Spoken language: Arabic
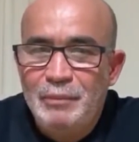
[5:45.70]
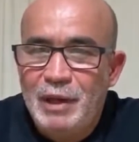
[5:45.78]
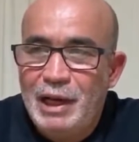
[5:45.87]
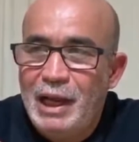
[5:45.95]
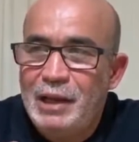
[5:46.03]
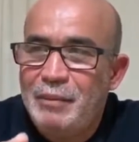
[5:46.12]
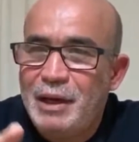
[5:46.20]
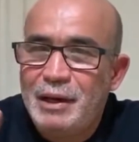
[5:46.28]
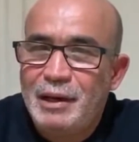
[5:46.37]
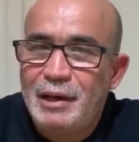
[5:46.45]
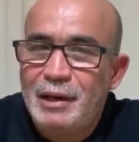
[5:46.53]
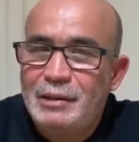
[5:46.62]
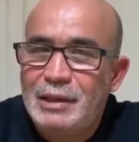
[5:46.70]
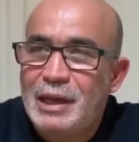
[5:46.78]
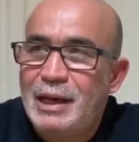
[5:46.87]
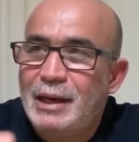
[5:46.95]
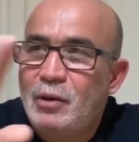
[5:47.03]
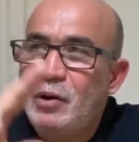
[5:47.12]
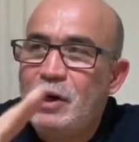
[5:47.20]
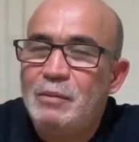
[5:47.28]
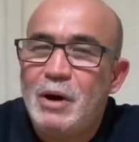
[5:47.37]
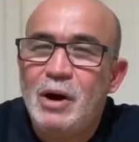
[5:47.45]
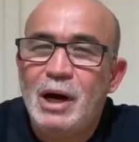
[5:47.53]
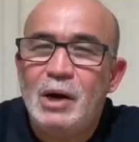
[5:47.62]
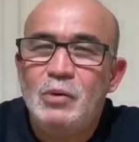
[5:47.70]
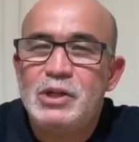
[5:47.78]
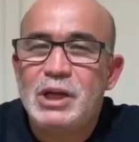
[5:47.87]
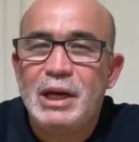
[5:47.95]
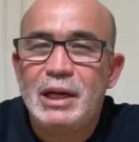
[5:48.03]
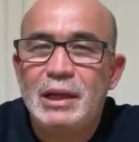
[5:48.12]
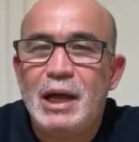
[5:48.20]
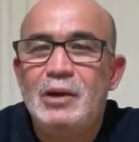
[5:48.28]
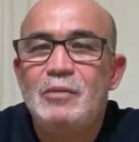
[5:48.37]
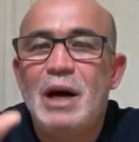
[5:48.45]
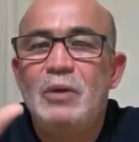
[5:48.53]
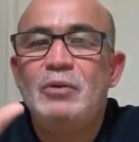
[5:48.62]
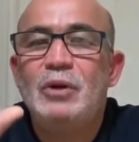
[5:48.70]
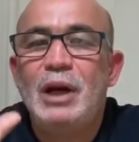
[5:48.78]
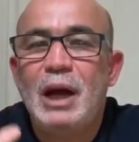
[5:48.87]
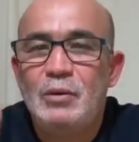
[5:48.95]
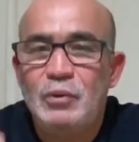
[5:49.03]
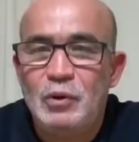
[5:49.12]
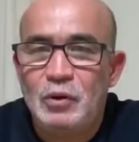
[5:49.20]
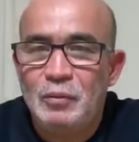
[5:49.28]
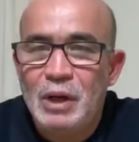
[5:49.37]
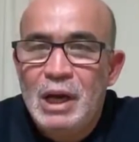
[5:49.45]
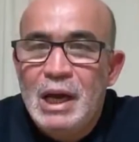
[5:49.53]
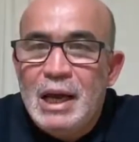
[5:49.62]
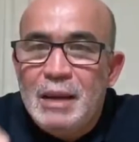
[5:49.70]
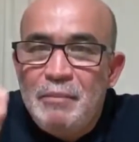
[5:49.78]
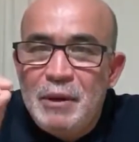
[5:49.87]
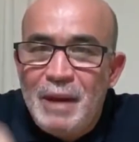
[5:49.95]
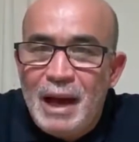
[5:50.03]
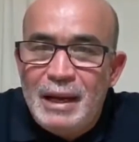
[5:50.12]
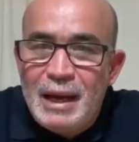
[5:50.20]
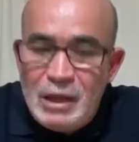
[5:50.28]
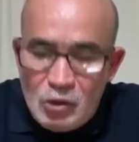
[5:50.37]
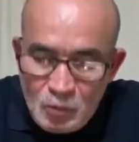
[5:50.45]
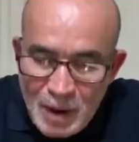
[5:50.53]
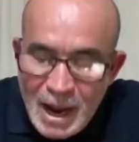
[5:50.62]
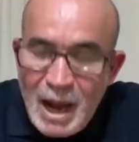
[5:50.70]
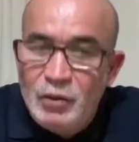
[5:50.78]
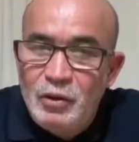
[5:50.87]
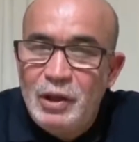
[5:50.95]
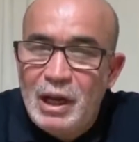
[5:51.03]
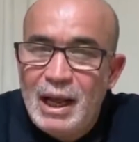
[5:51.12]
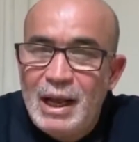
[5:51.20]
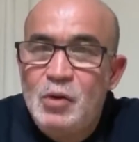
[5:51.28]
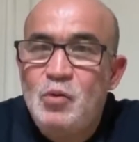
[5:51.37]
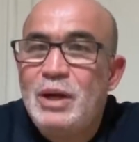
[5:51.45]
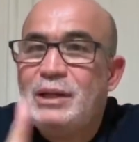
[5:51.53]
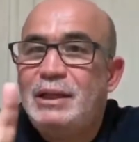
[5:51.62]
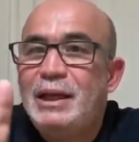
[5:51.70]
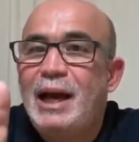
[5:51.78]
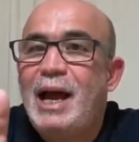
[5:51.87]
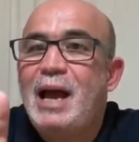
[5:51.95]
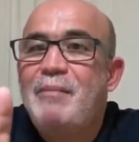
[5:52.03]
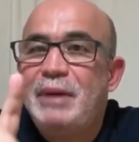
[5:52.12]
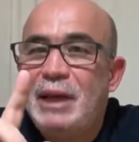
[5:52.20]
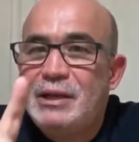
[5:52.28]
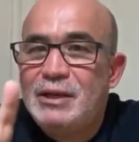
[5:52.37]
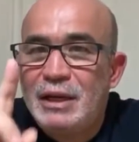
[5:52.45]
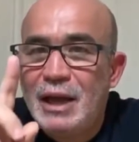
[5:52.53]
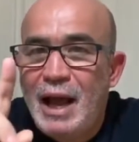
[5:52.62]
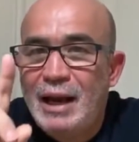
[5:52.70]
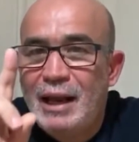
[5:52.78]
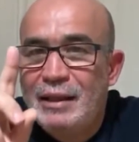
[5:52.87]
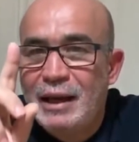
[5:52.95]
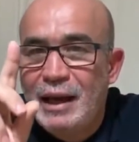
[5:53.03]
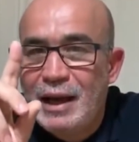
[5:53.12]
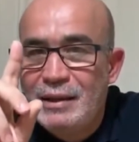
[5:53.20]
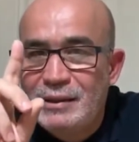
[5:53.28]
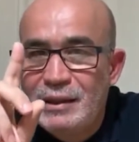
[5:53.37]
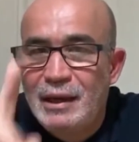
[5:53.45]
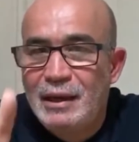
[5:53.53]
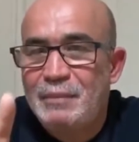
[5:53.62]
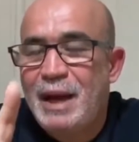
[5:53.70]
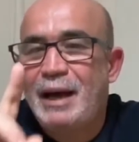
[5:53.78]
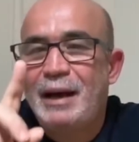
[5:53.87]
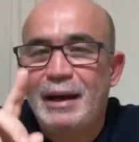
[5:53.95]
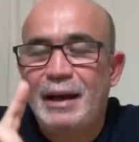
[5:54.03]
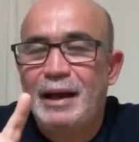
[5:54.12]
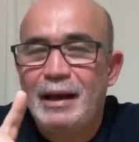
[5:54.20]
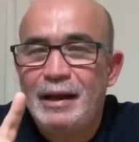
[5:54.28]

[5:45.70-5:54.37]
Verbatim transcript: الحيمر طار على كل المواقع والجرائد قال لهم عاونونا نعاونكم بمعنى أنه ما يحدث الآن هو انتقام من الجناح الذي خسر المعركة